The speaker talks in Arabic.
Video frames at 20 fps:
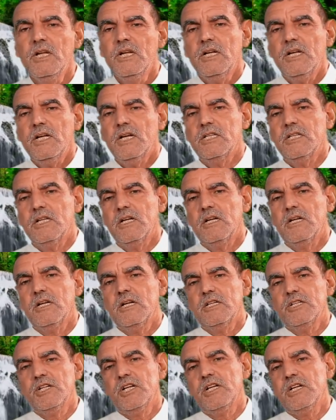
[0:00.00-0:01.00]
هذه
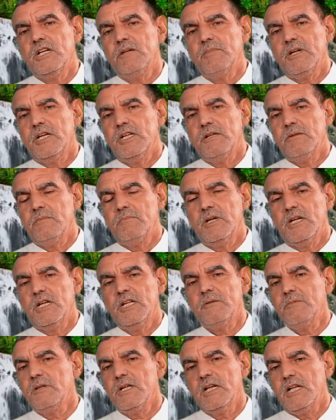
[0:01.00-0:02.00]
الجاليه المغربيه
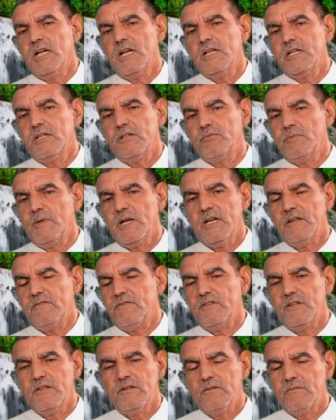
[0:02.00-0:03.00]
المغاربيه الان يباع
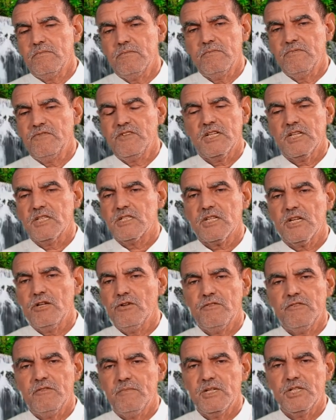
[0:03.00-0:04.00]
في فرنسا
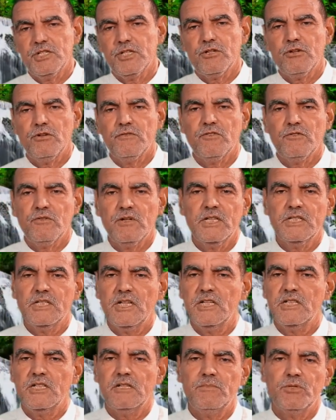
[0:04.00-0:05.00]
وفي بلجيكا وفي هولندا
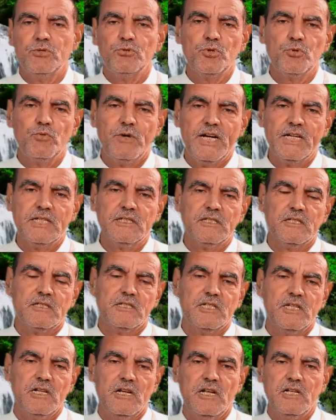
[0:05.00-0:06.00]
هذا المنتوج هو اكثر
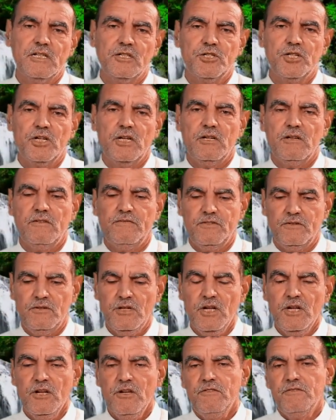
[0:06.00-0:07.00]
استهلاك ان شاء الله في
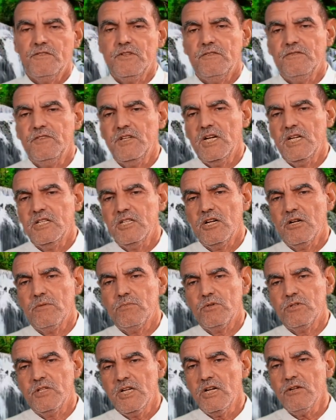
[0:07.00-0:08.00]
في, في هذه
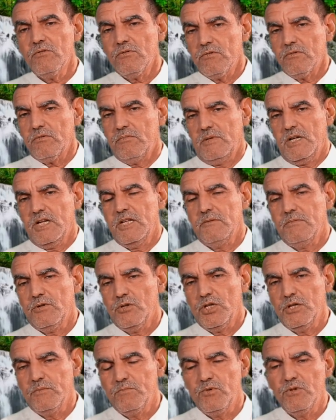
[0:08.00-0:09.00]
البلدان والمغاربه
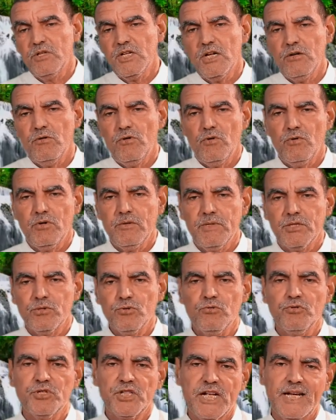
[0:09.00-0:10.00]
يحبونه وهو
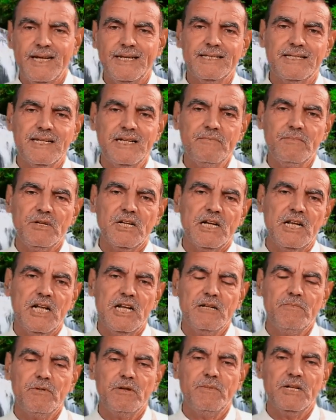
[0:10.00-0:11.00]
منتوج احسن من
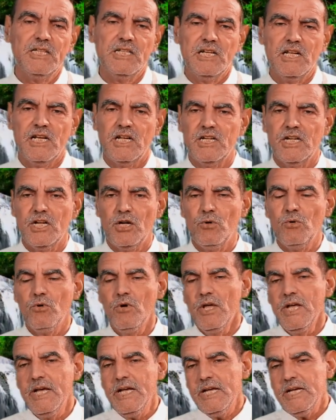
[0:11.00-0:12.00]
الحليب لماذا؟ لانه
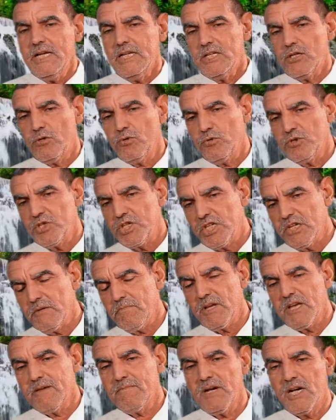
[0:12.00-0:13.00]
يكون
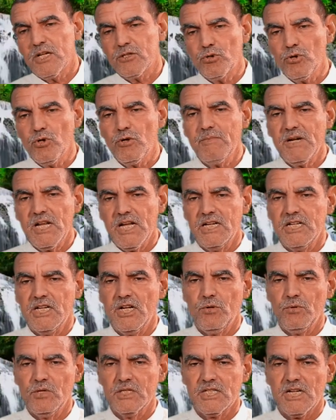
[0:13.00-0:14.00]
شبه مهضوم
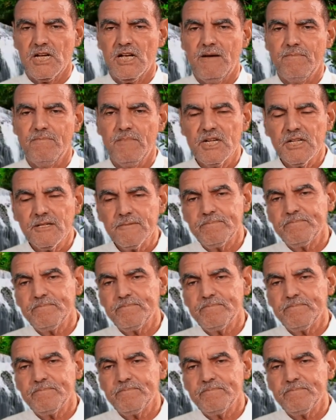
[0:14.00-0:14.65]
لانه يتخمر